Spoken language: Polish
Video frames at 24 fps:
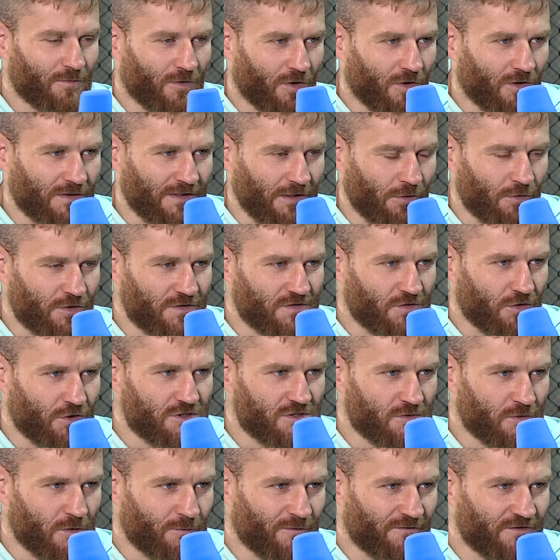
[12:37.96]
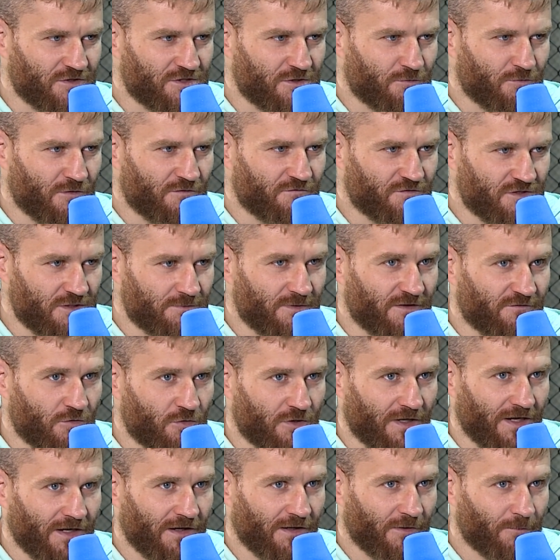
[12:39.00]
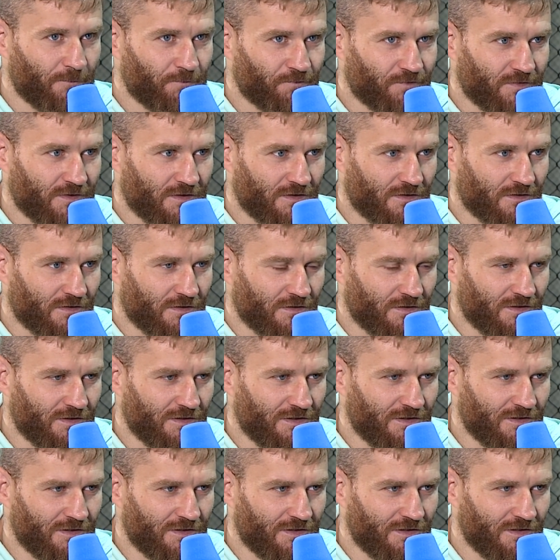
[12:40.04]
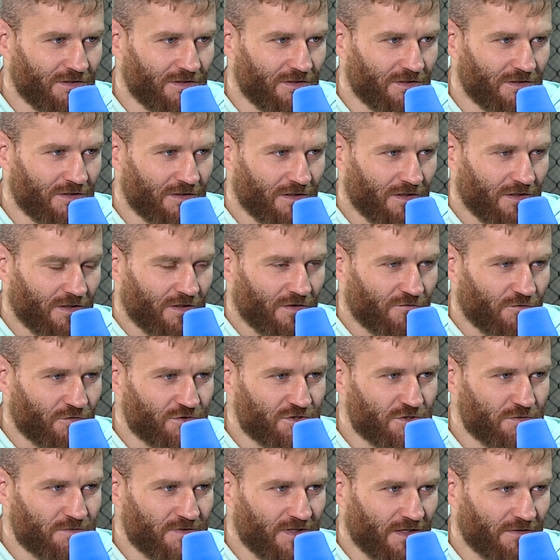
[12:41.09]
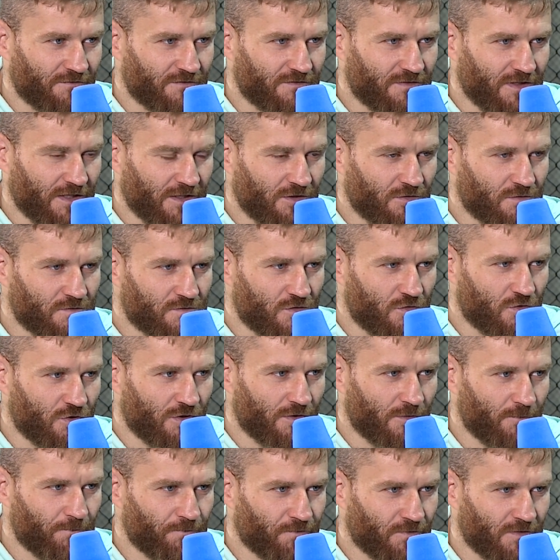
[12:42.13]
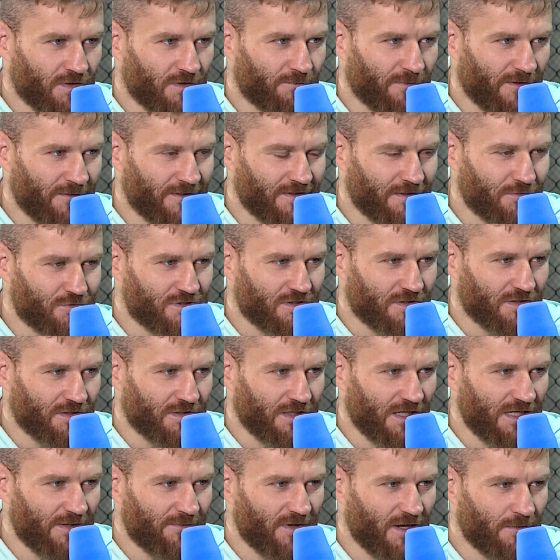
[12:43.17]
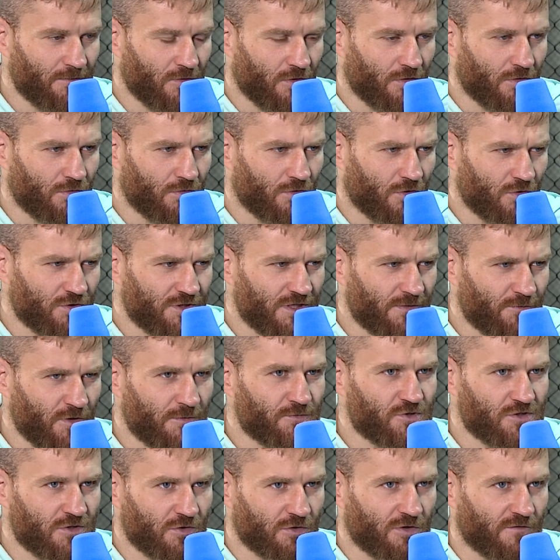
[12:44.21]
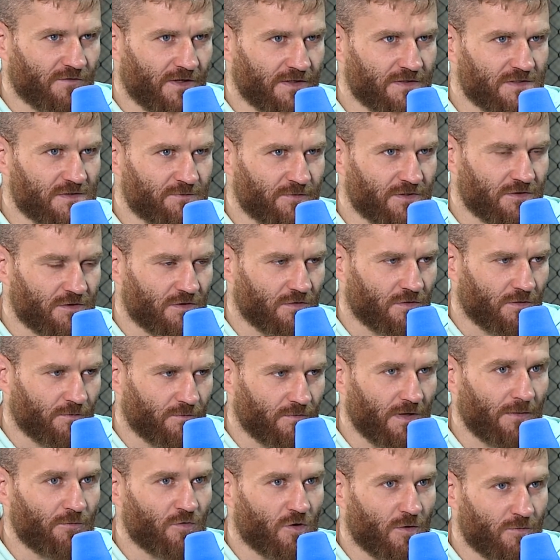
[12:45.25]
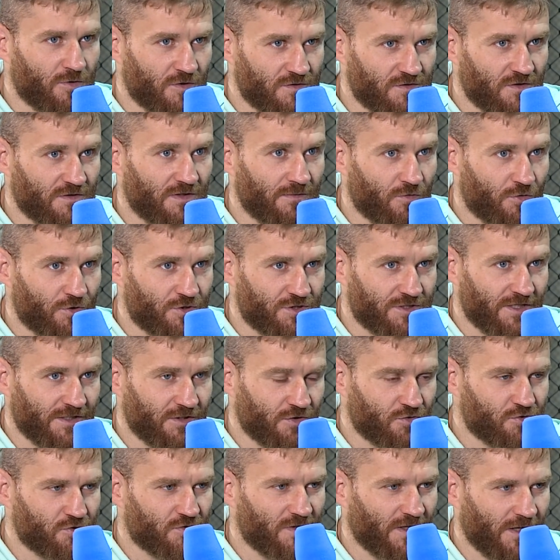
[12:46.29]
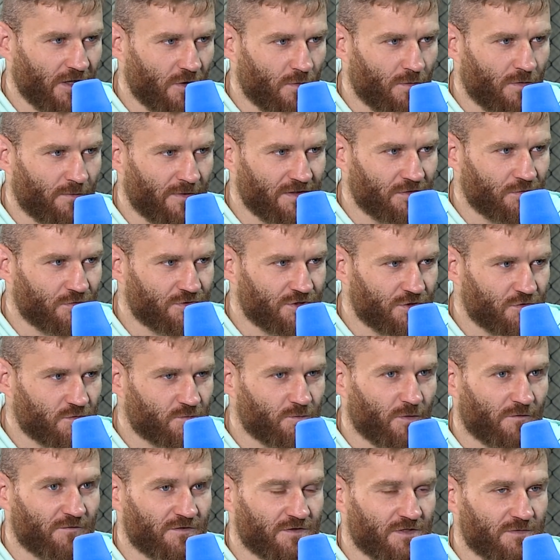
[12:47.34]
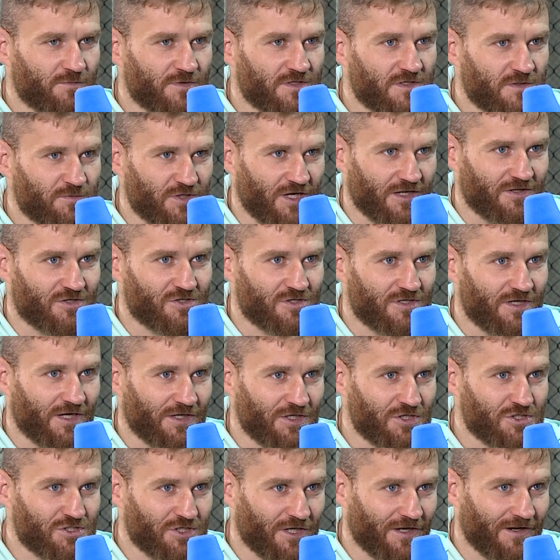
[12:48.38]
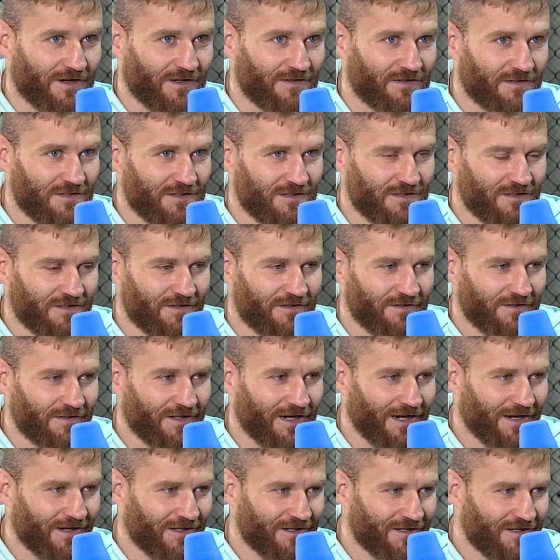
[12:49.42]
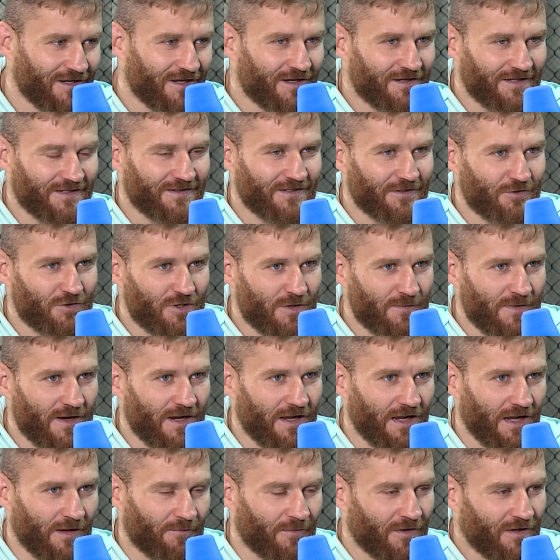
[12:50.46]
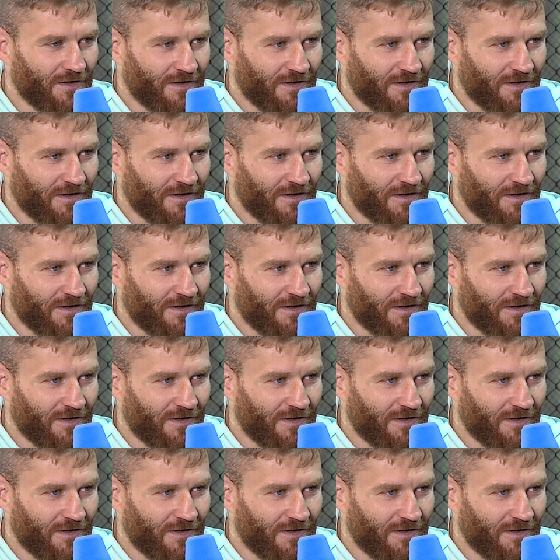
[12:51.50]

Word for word: o taką historię ci mogę powiedzieć, że byłem w zimie w górach i wchodziliśmy na, na jedną z gór. Pamiętam, że ja nie miałem, ogólnie nie byłem przygotowany zbytnio, a było oblodzone, było śnieg i doszedłem do takiego momentu, gdzie już powinien być sprzęt, czyli jakiś czekan i, i, i raki. Ja tego nie miałem.